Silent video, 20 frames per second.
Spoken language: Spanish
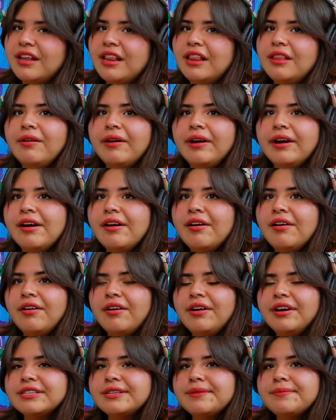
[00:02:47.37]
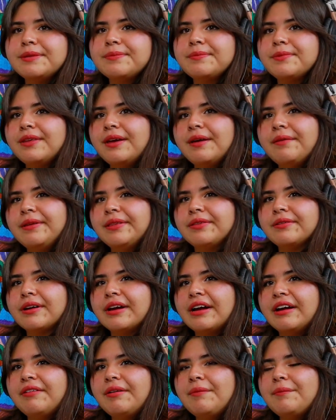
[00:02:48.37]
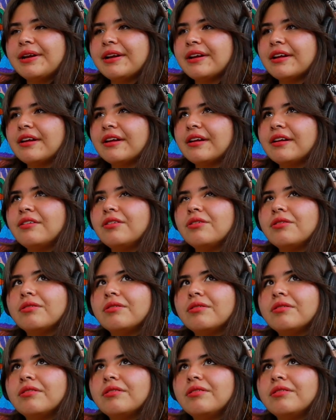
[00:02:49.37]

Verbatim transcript: Luego ese mismo día me tocaba, no,